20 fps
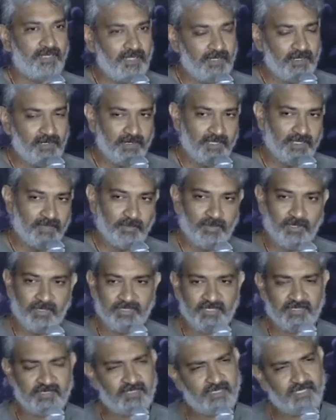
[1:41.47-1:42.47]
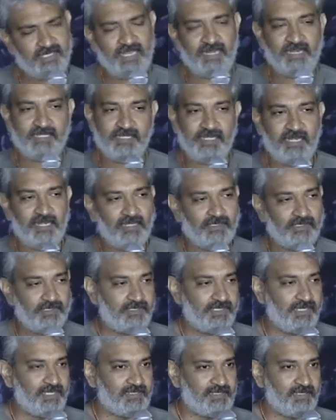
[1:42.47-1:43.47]
రీ రికార్డింగ్ ప్రాసెస్ చాలా చాలా
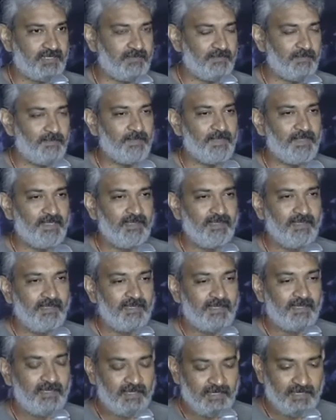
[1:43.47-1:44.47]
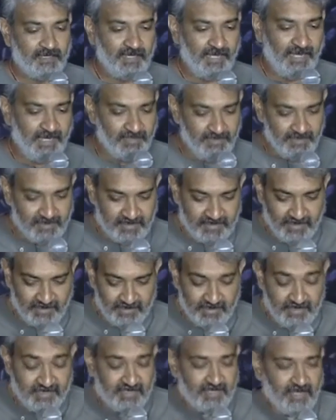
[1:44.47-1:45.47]
ఎంజాయ్ చేస్తాను అండ్ ఇట్స్ అ
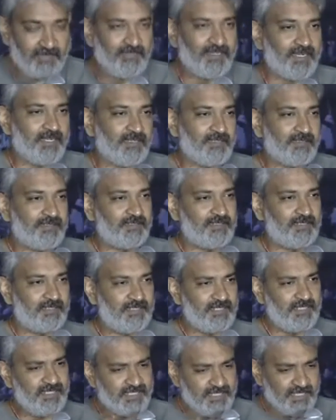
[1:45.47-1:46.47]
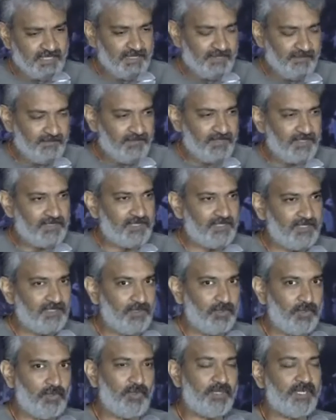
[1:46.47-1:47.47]
డిస్కవరింగ్ ఈచ్ అండ్ ఎవ్రీథింగ్
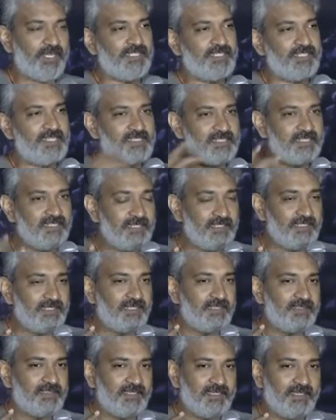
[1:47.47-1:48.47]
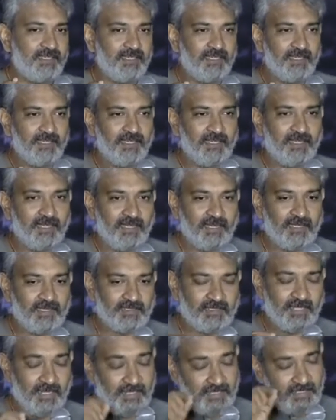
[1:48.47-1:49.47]
ఓహో నేను చేసింది ఇదైతే
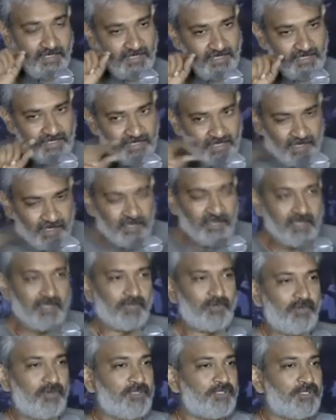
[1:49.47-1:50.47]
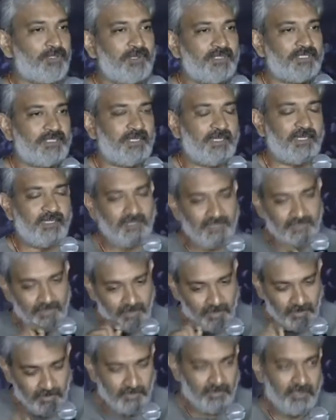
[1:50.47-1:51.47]
దానికి ఈ రకంగా కూడా చూడొచ్చా
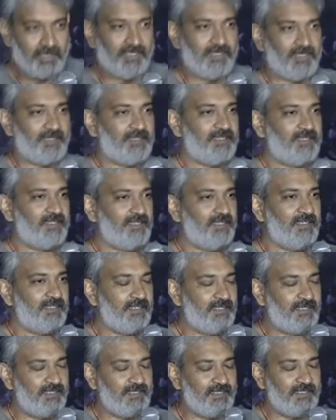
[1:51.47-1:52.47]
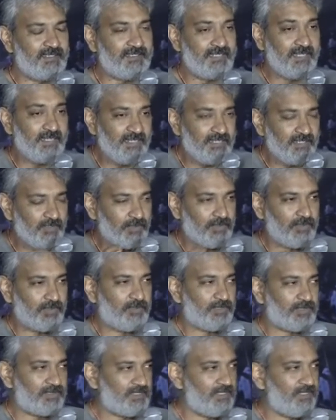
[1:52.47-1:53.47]
ఇందులో ఈ తెలియని ఒక
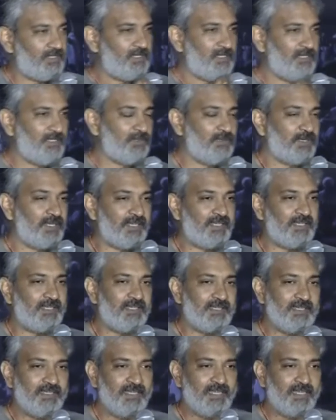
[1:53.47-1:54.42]
కొత్త ఇవి ఉన్నాయా